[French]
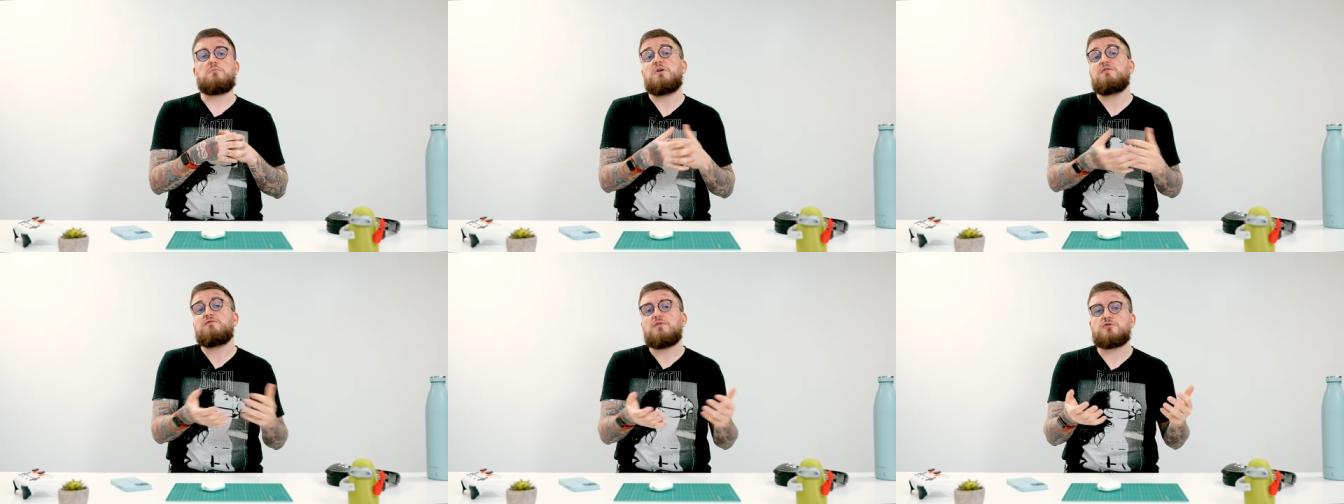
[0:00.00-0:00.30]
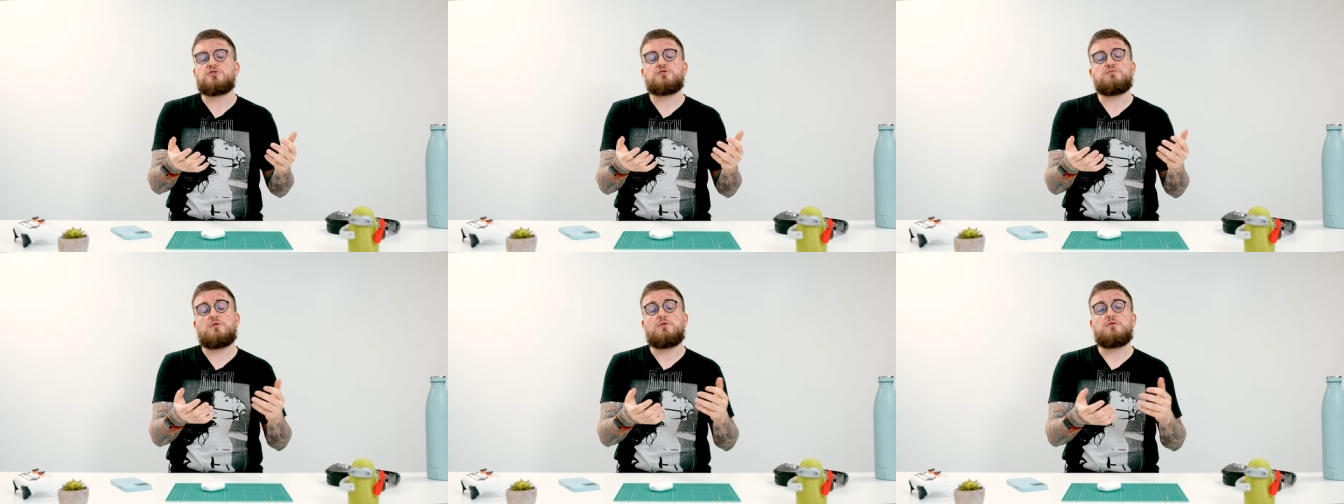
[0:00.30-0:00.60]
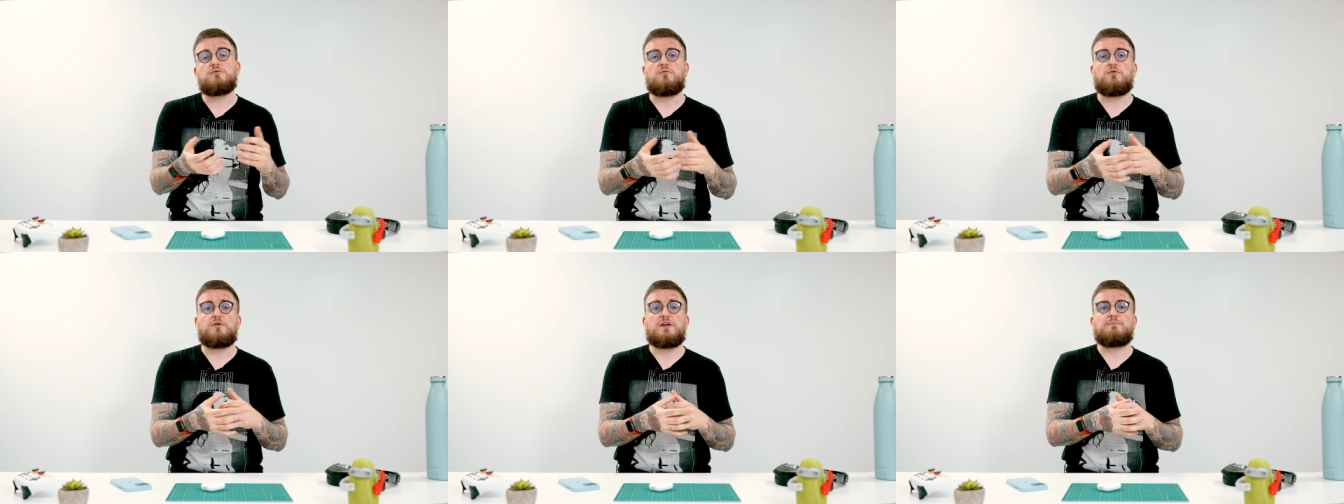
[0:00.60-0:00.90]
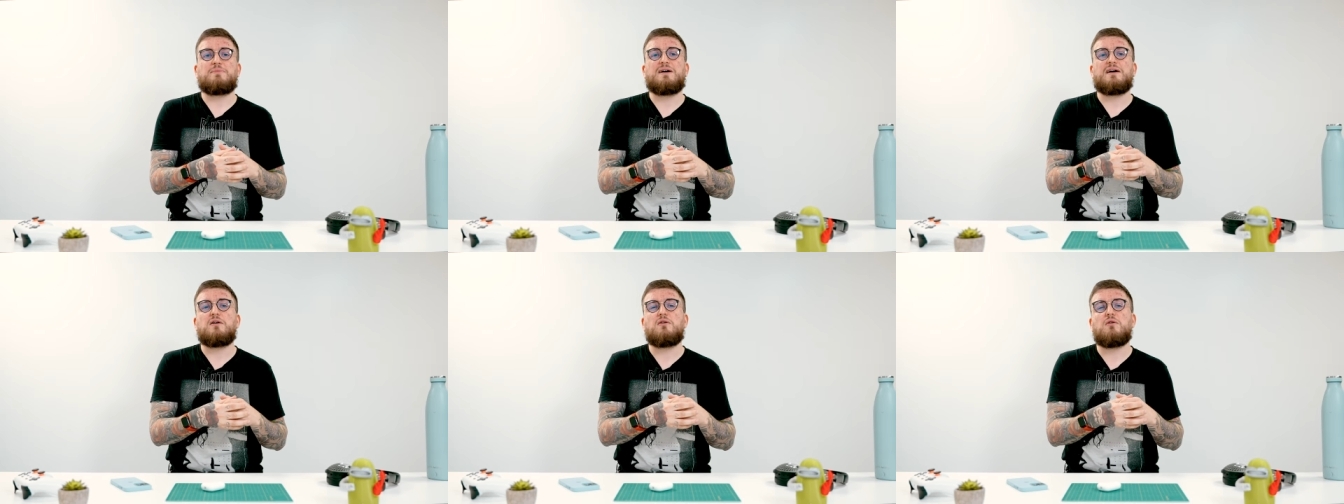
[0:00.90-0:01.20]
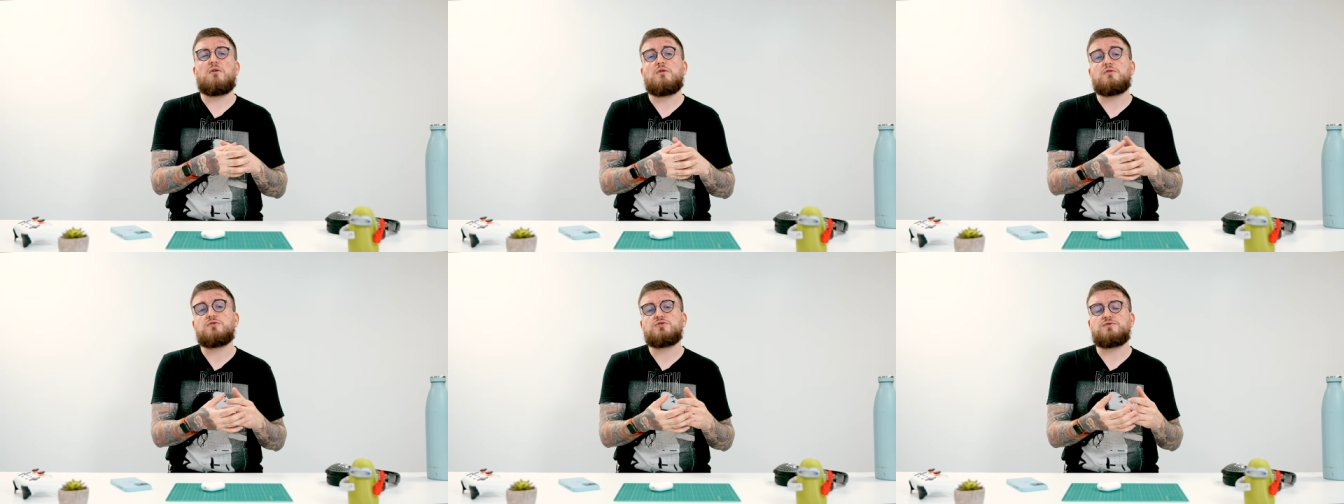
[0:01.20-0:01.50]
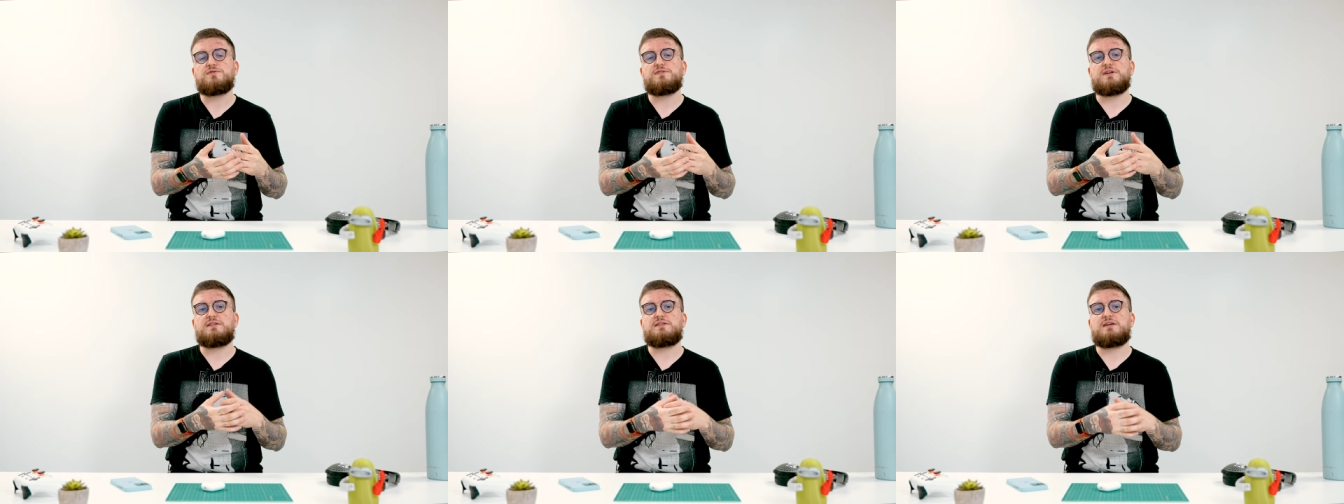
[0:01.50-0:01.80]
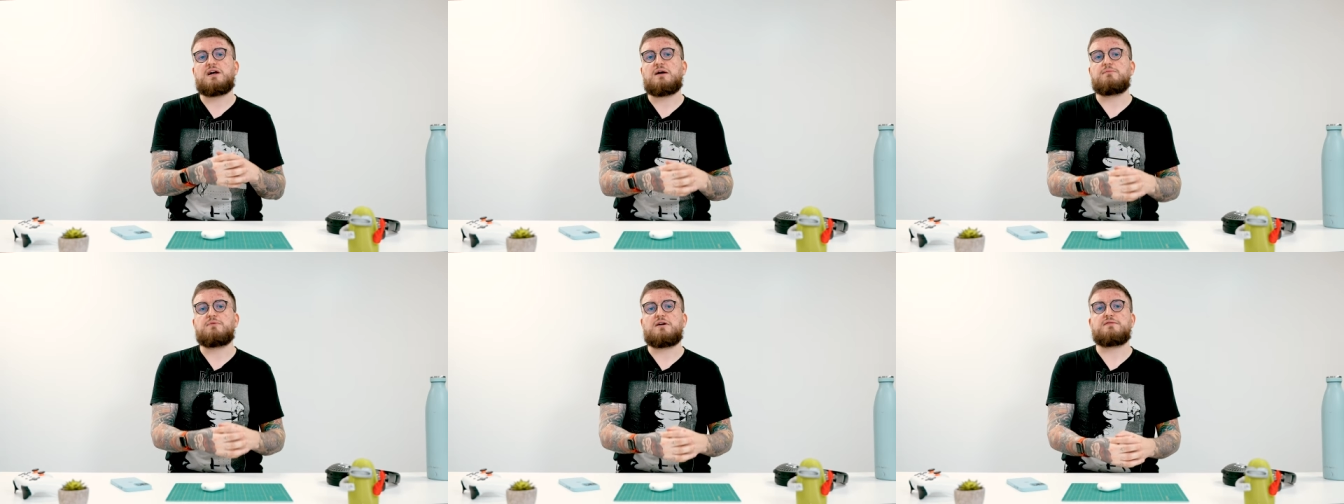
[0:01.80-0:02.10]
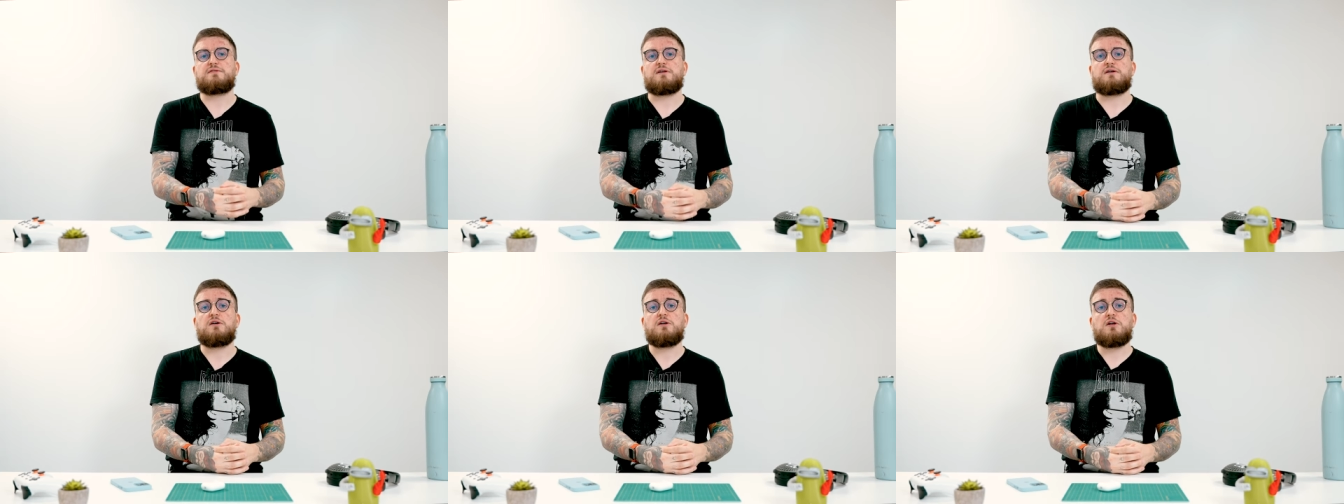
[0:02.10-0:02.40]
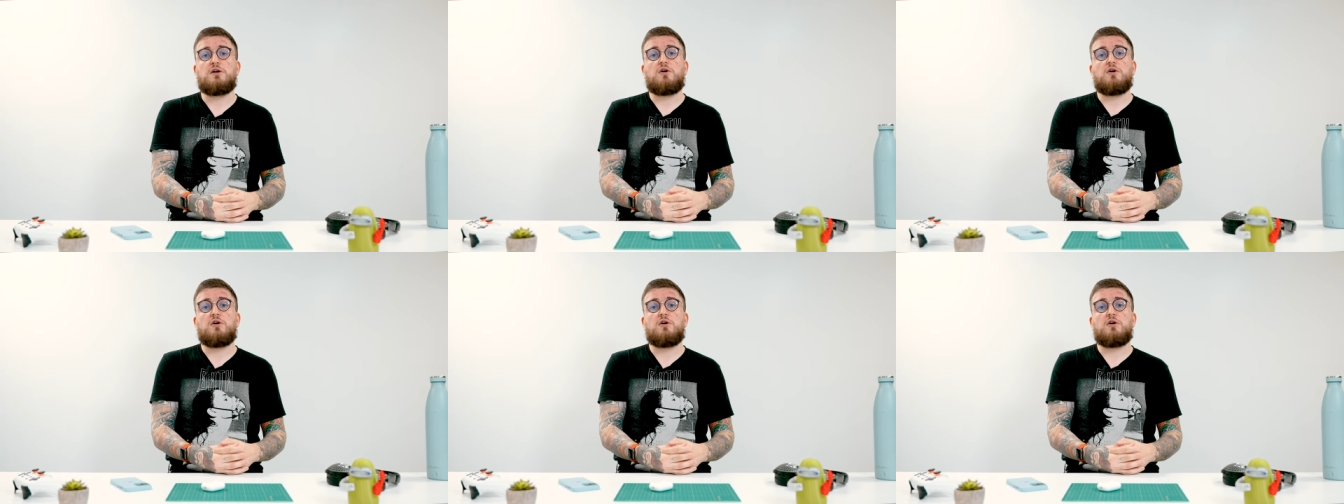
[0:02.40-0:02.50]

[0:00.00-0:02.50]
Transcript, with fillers: Mais franchement, il n'y a pas grand chose à dire à part ça.